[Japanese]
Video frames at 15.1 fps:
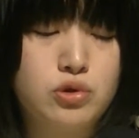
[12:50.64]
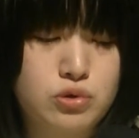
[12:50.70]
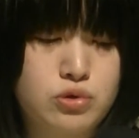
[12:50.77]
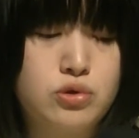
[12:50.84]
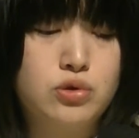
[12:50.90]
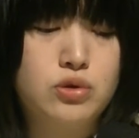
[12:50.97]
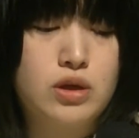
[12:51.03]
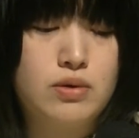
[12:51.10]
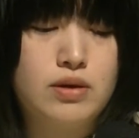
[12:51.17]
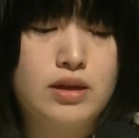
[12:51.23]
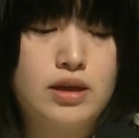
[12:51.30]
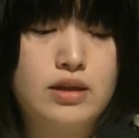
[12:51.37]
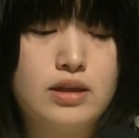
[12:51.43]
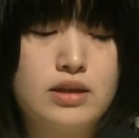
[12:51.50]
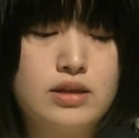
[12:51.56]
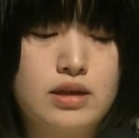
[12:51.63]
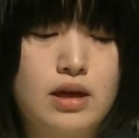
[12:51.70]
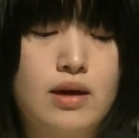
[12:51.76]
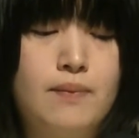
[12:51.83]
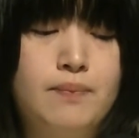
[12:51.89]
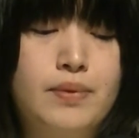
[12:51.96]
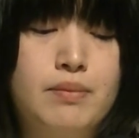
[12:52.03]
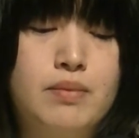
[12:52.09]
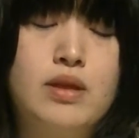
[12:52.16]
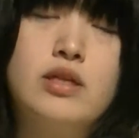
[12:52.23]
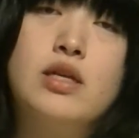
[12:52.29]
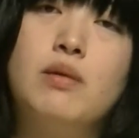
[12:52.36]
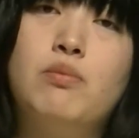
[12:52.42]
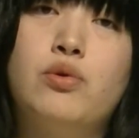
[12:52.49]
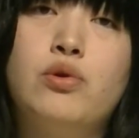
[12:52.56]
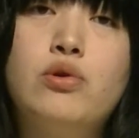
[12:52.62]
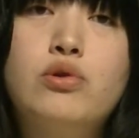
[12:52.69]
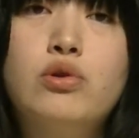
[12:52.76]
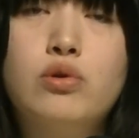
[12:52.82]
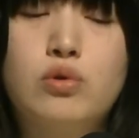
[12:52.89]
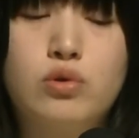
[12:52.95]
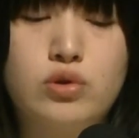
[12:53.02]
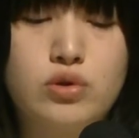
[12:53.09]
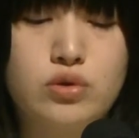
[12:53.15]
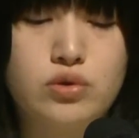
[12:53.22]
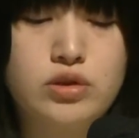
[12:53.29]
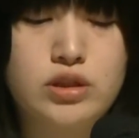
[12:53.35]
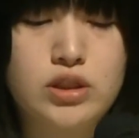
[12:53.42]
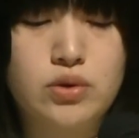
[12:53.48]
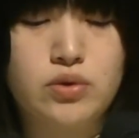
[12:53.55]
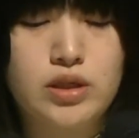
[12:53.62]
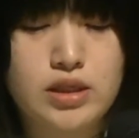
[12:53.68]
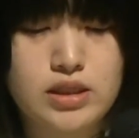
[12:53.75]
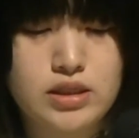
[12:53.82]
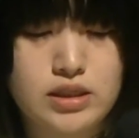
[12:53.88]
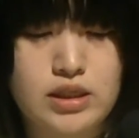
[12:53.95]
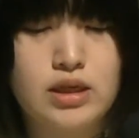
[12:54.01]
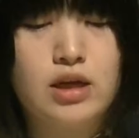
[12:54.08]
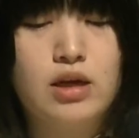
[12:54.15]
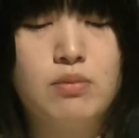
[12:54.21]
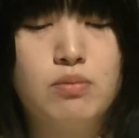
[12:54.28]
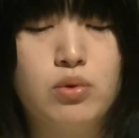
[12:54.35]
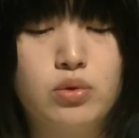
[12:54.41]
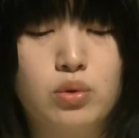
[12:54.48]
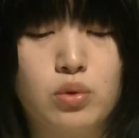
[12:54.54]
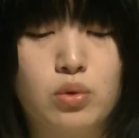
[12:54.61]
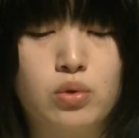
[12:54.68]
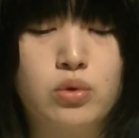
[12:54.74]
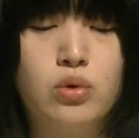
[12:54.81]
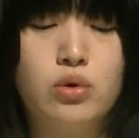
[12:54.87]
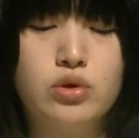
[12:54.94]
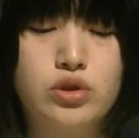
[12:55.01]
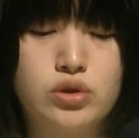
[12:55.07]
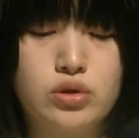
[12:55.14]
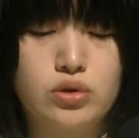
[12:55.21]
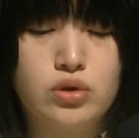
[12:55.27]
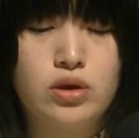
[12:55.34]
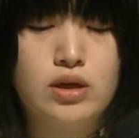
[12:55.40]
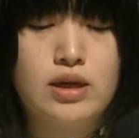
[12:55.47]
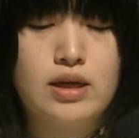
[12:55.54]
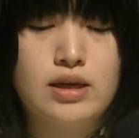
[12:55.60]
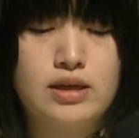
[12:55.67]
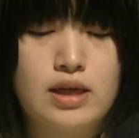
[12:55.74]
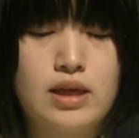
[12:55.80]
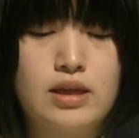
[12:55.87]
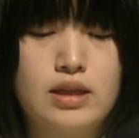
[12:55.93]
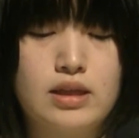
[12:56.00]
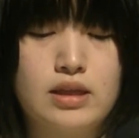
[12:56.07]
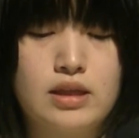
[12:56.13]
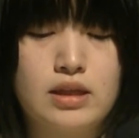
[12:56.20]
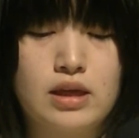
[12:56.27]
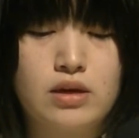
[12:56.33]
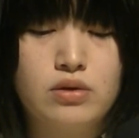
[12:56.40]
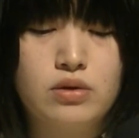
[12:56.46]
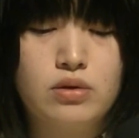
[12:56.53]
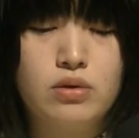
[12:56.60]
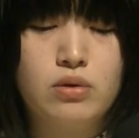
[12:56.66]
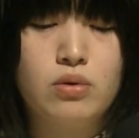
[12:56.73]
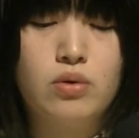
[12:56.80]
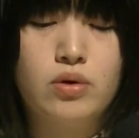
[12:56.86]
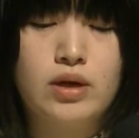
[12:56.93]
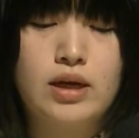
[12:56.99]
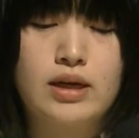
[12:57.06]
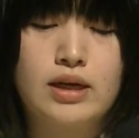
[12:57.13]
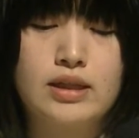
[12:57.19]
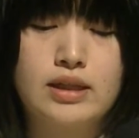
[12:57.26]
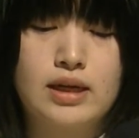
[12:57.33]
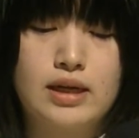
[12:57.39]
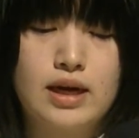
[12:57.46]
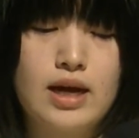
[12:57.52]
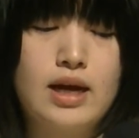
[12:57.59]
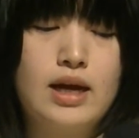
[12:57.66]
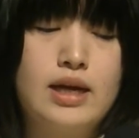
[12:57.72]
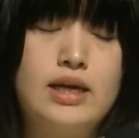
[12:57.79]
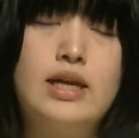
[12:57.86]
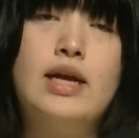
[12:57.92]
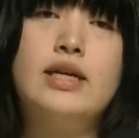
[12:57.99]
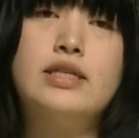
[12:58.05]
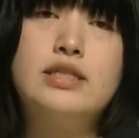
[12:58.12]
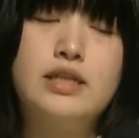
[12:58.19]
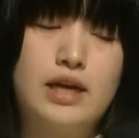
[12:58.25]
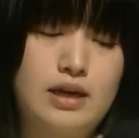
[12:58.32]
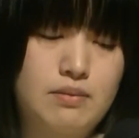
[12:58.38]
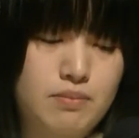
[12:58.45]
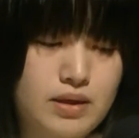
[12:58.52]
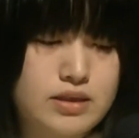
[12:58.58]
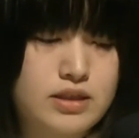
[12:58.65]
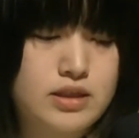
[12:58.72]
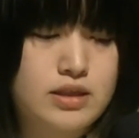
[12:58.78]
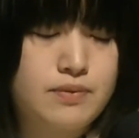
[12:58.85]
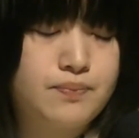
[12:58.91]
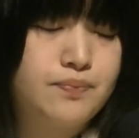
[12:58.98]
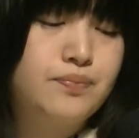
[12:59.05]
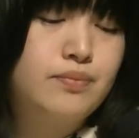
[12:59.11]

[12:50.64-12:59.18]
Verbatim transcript: 徴ではないんですが、皆さんもよくご存知の力士、元古当主現鳴戸親方がいらっしゃいます。